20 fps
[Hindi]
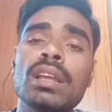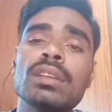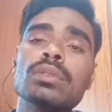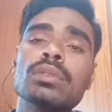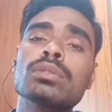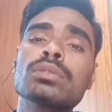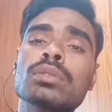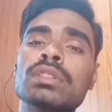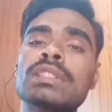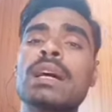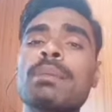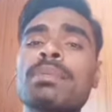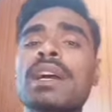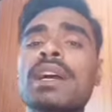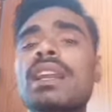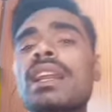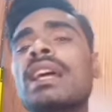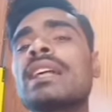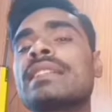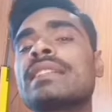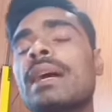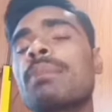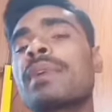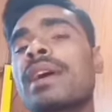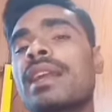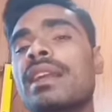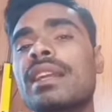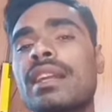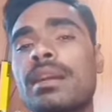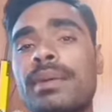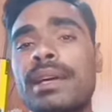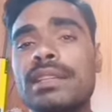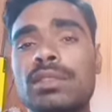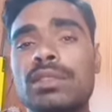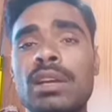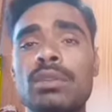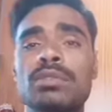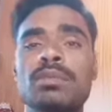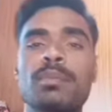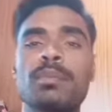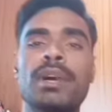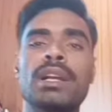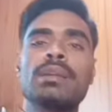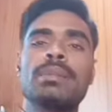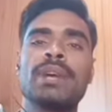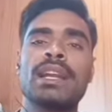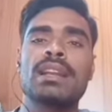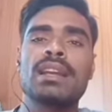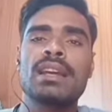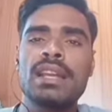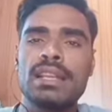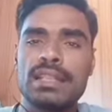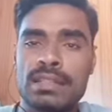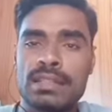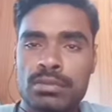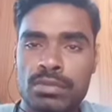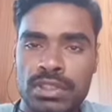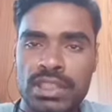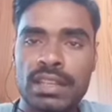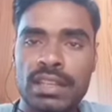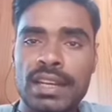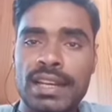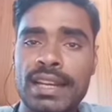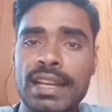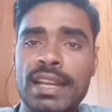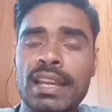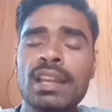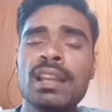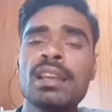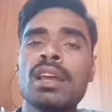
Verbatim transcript: तो उसको साफ़ करना है साफ़ करने के बाद जो है उसमें पानी भरना है इसको ध्यान रखना है